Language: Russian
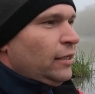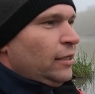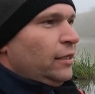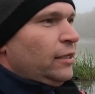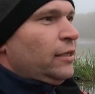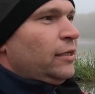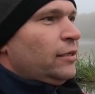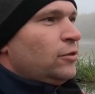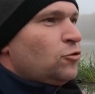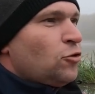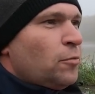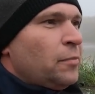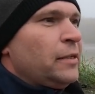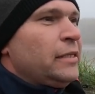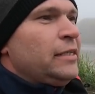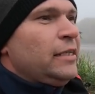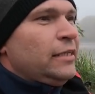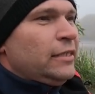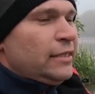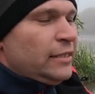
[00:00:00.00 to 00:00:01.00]
Э,
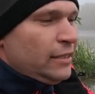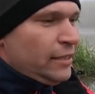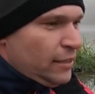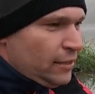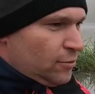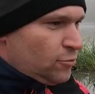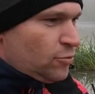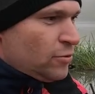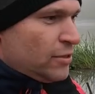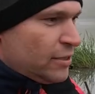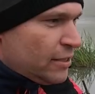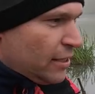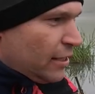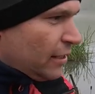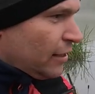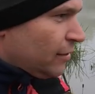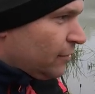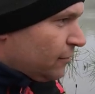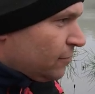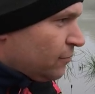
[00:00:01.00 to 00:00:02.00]
добрый день, дорогие
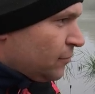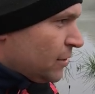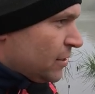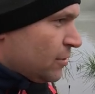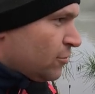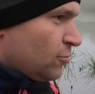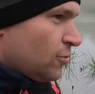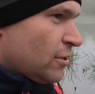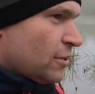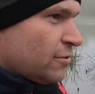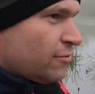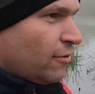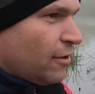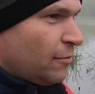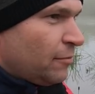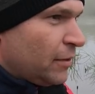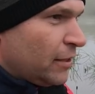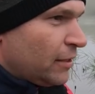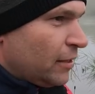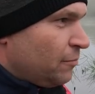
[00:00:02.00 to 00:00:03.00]
друзья, мы сегодня с
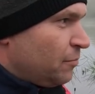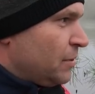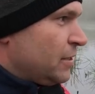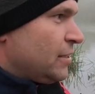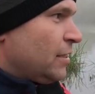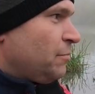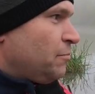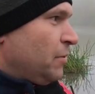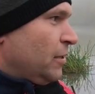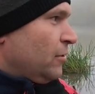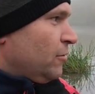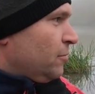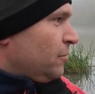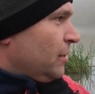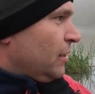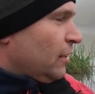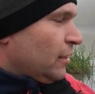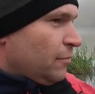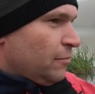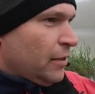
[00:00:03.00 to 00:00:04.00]
вами на
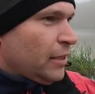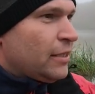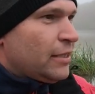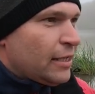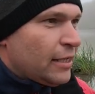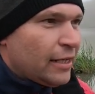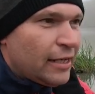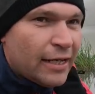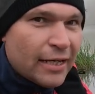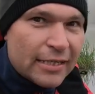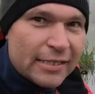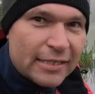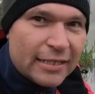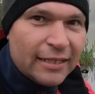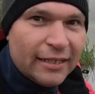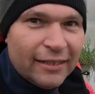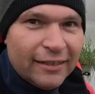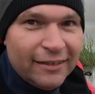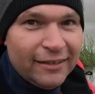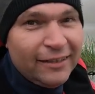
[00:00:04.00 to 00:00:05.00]
51-м километре
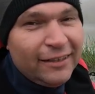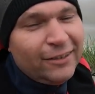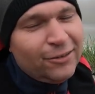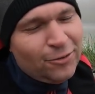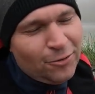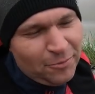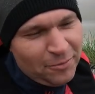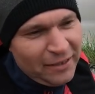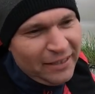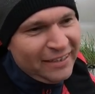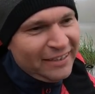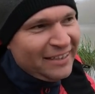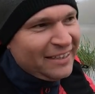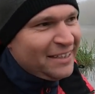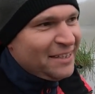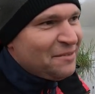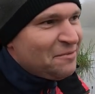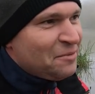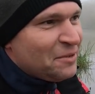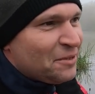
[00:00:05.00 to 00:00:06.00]
Аляска. Ну, были
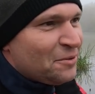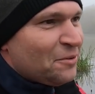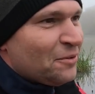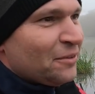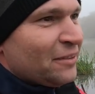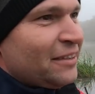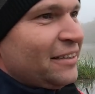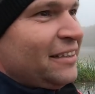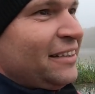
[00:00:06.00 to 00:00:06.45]
такие приколы,